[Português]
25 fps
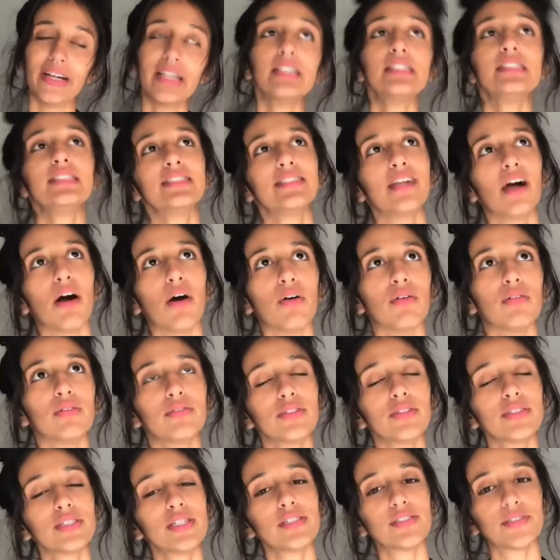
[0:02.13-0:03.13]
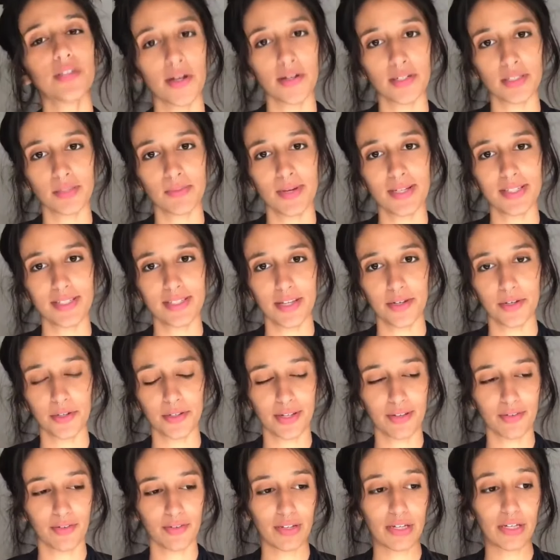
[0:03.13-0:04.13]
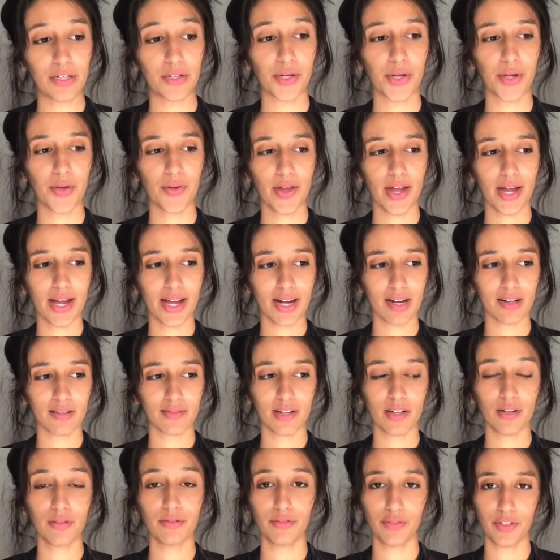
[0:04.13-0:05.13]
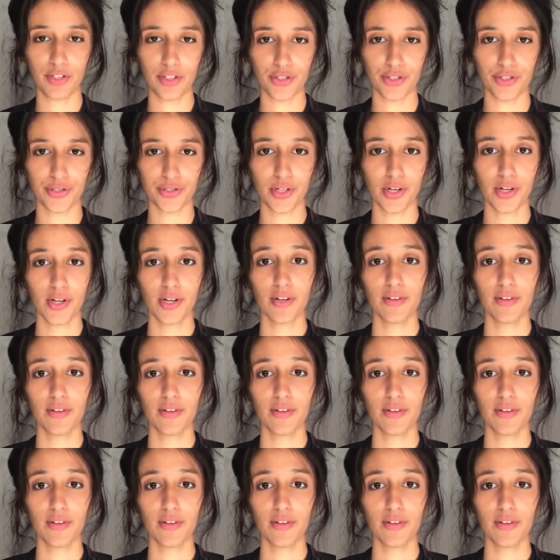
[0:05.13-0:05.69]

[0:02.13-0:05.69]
então, nos stories mais cedo eu tava falando que eu ia gravar um vídeo